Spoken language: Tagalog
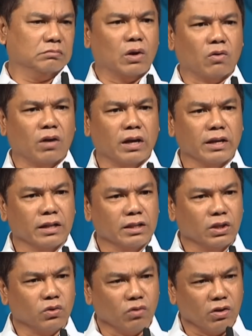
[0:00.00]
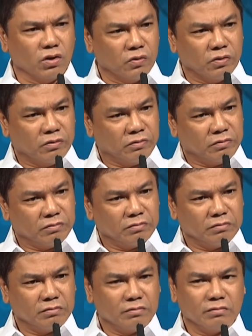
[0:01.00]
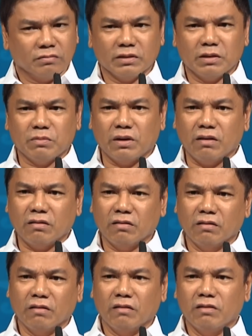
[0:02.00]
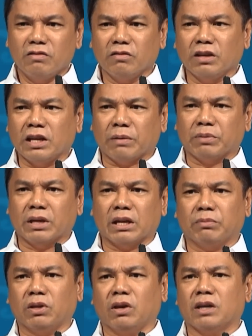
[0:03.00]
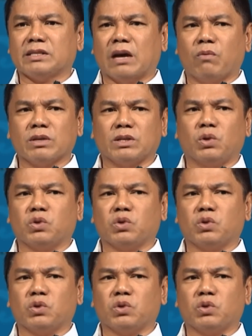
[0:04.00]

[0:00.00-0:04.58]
Meron kaya ditong ganon? Di ba? Yung hirap na hirap na yung asawa,